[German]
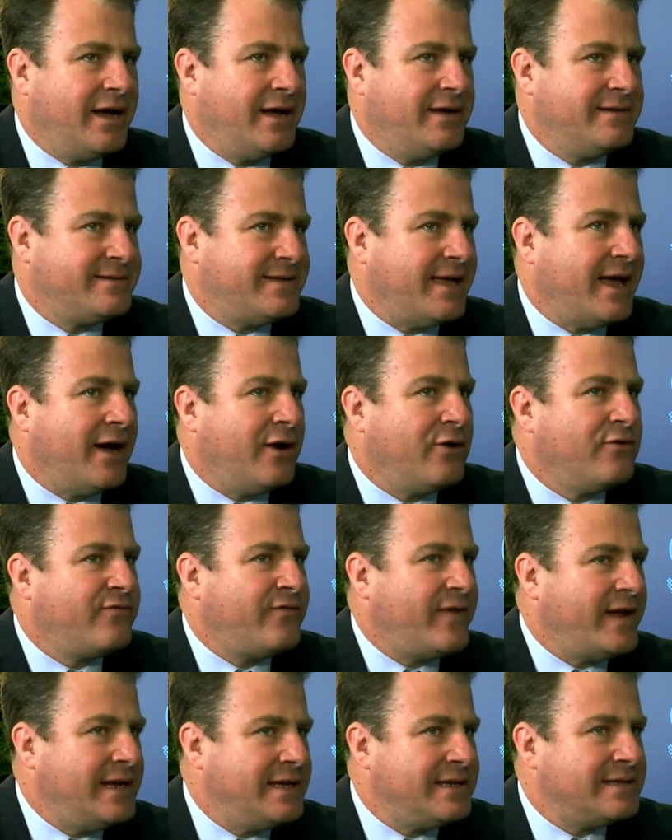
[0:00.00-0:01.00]
äh, sehr
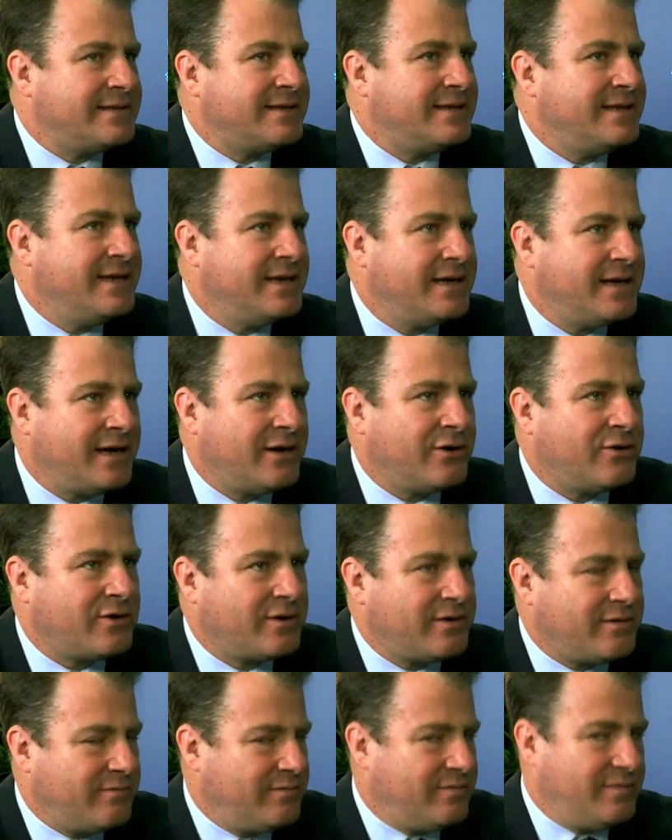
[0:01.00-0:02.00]
Auffälliges hier, auch
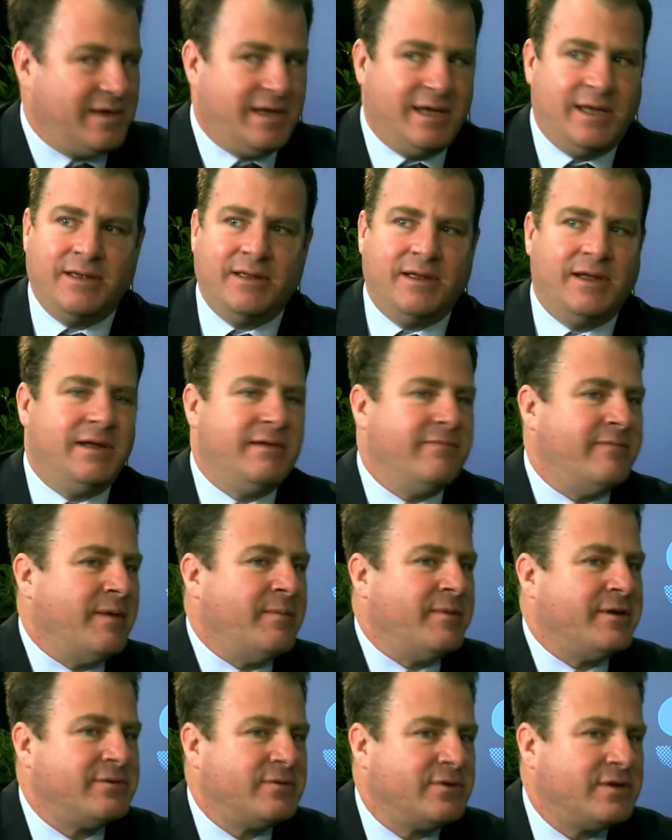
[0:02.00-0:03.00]

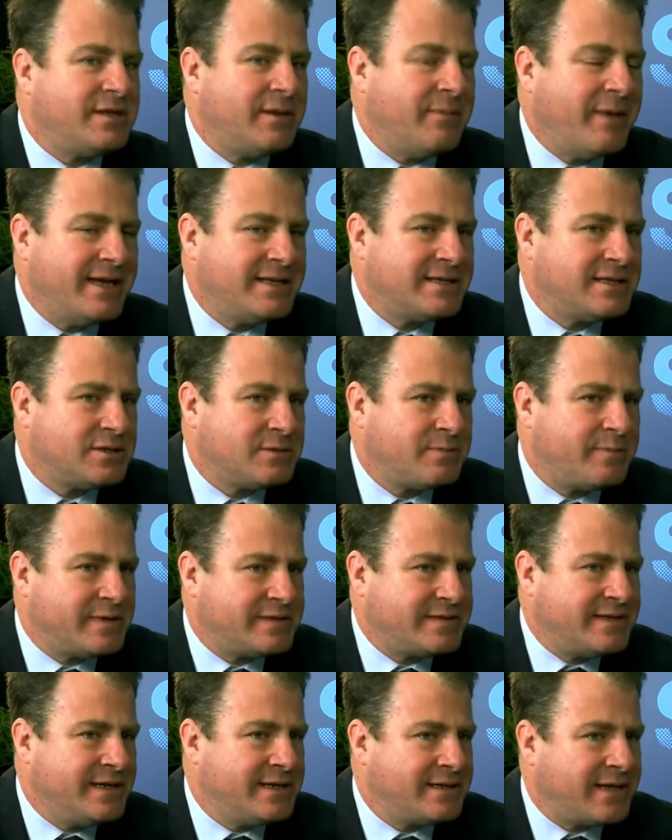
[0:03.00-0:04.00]
wenn man durch die Messe
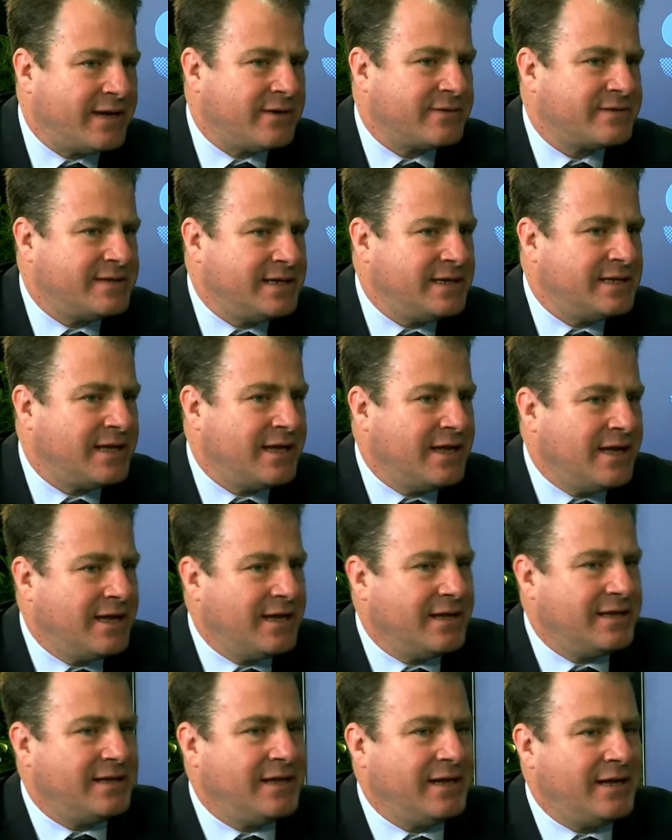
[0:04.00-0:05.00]
spaziert, auch sieht
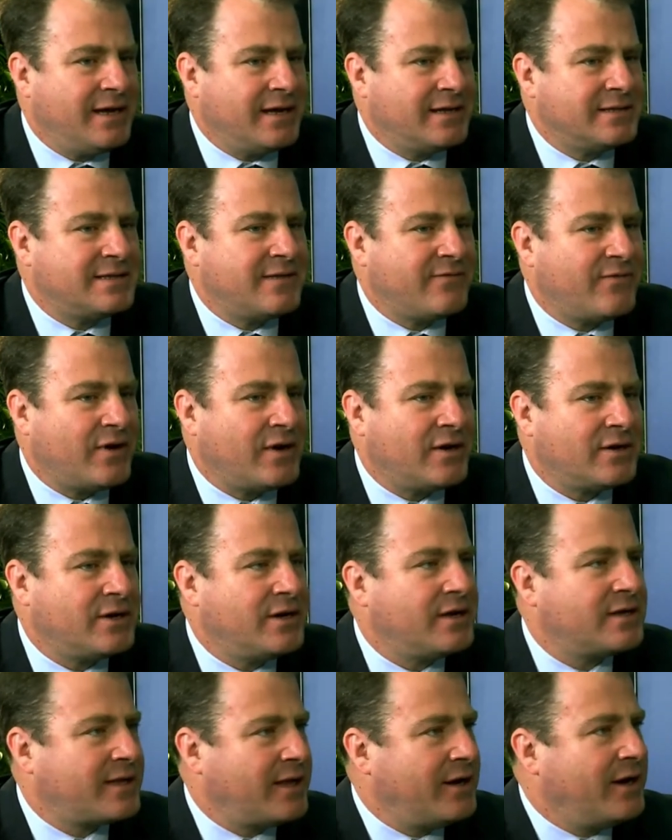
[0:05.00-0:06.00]
die ganze Frage
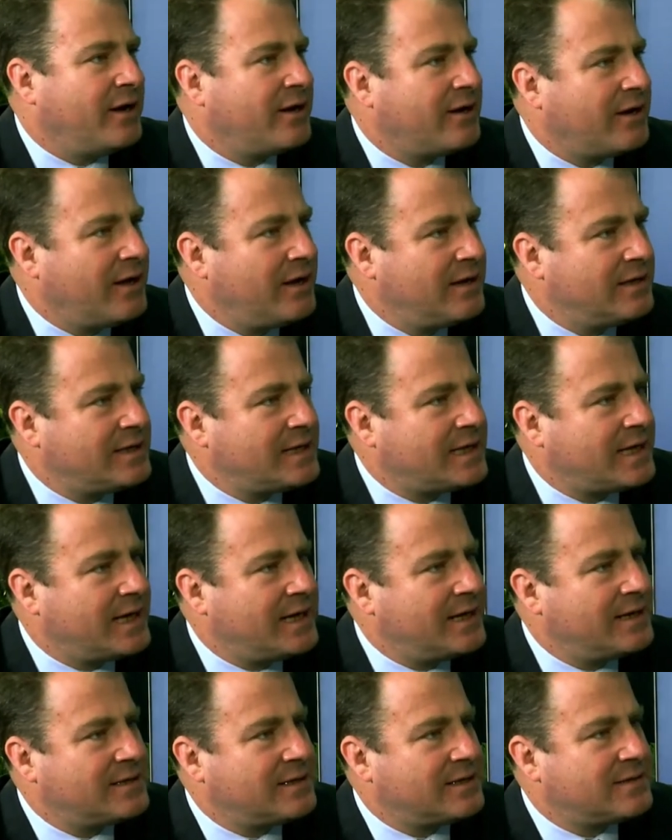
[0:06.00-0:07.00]
nach der
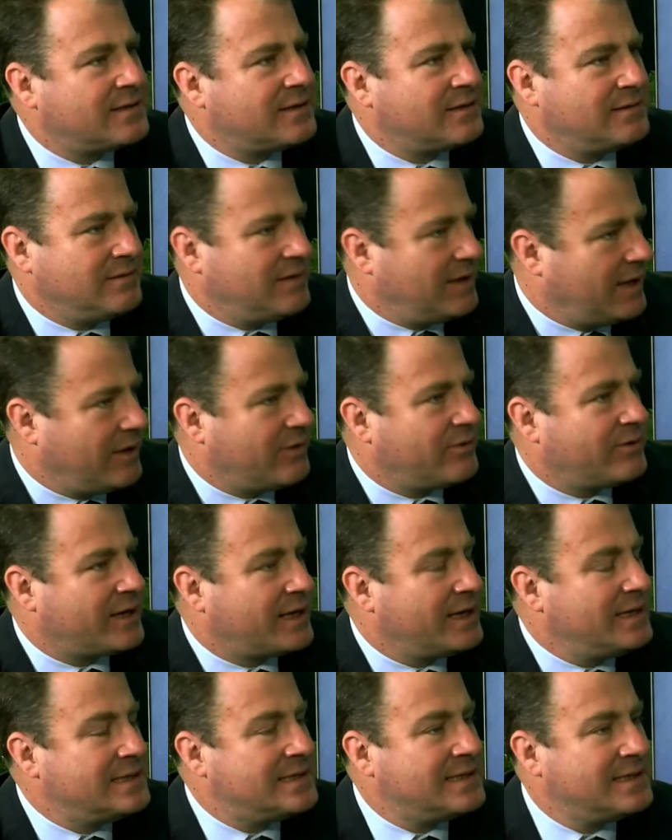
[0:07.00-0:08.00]
Nachhaltigkeit, das ist ein, auch ein
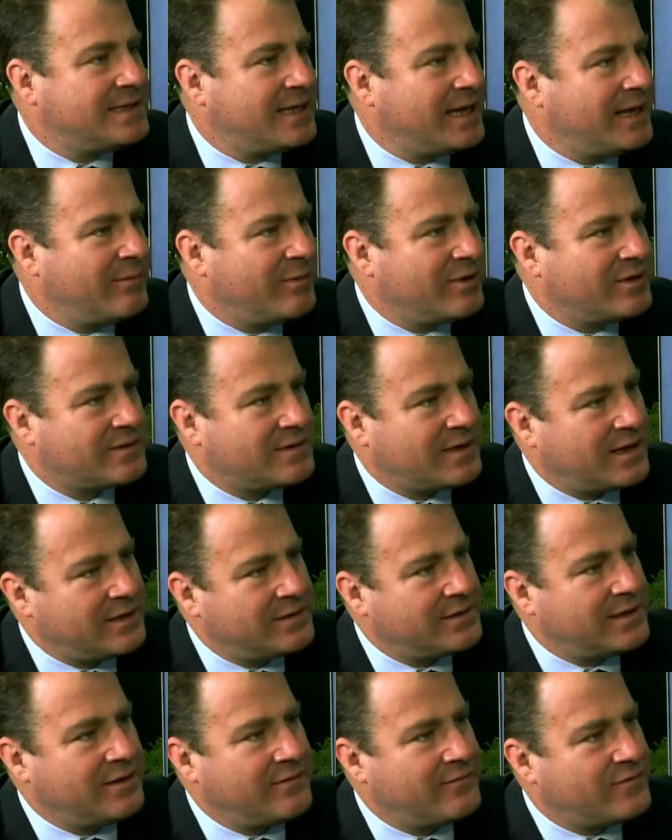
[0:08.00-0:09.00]
Riesenthema
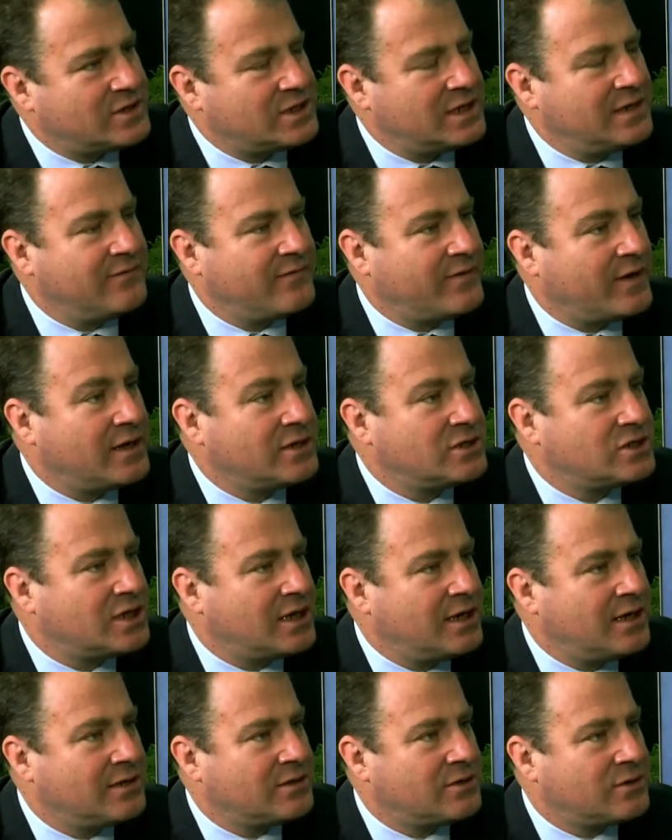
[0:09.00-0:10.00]
an den verschiedenen
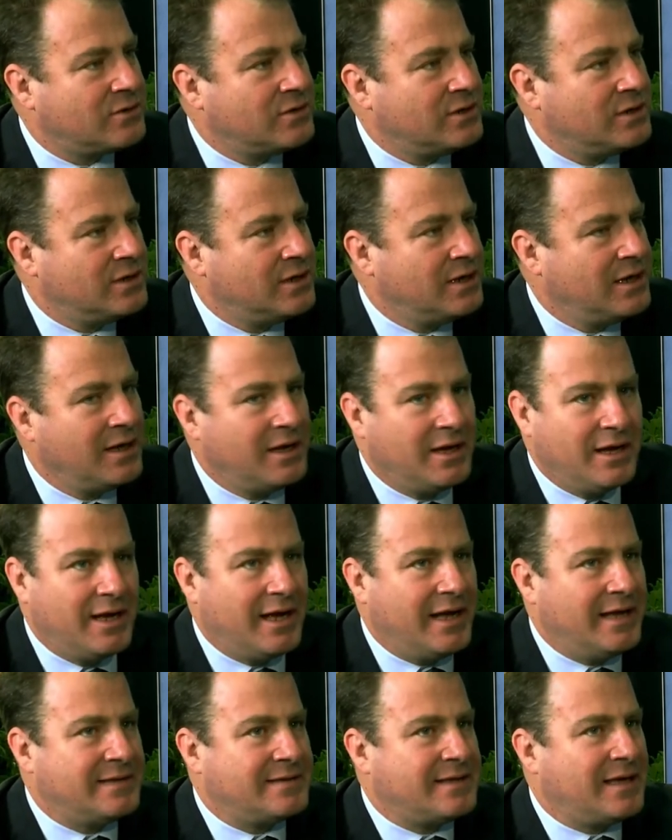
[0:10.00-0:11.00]
Veranstaltungen.
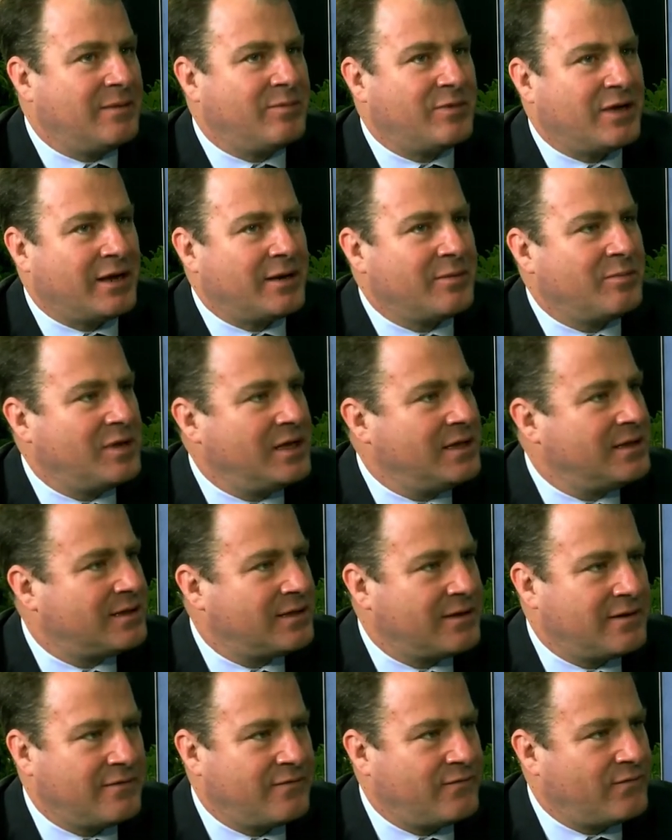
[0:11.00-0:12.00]
Es gibt
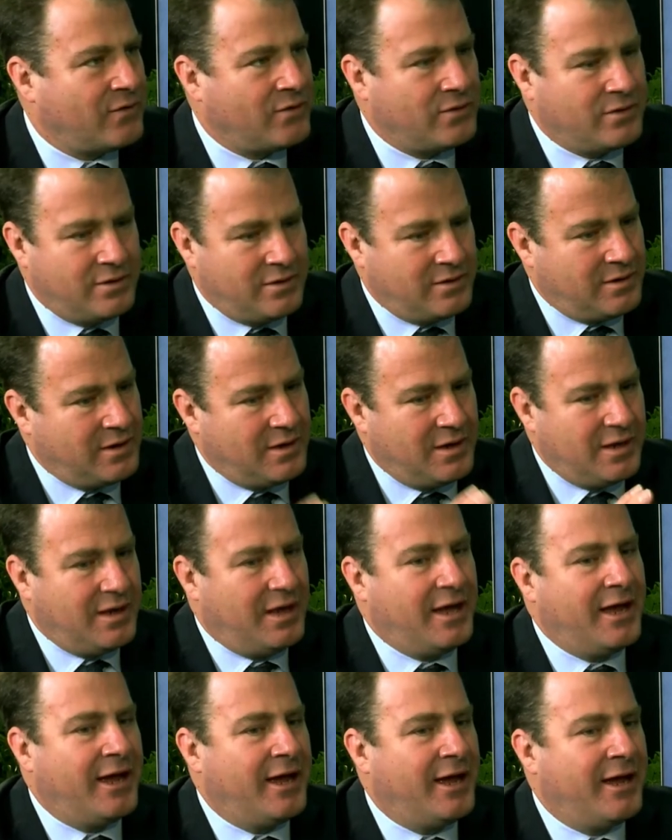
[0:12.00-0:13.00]
Anbieter von
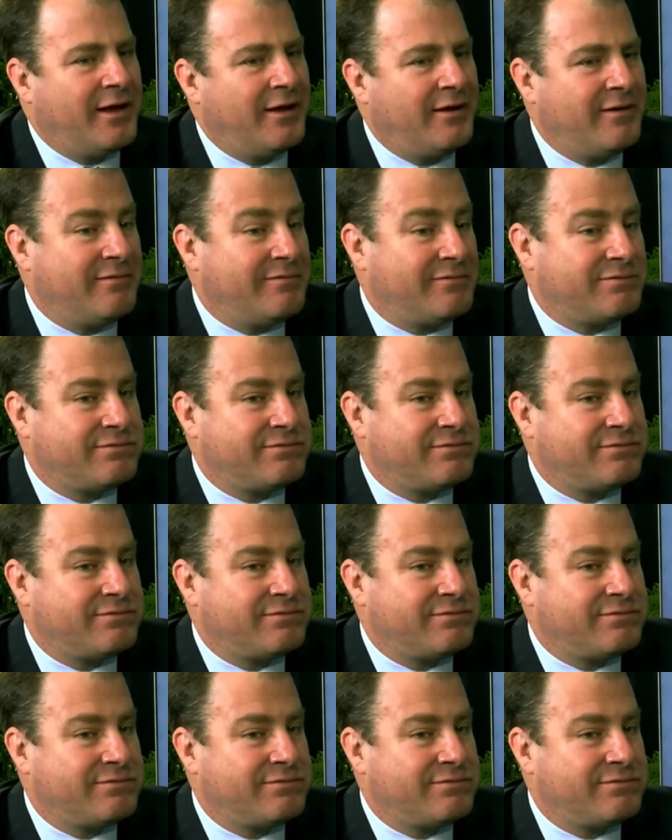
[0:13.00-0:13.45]
äh,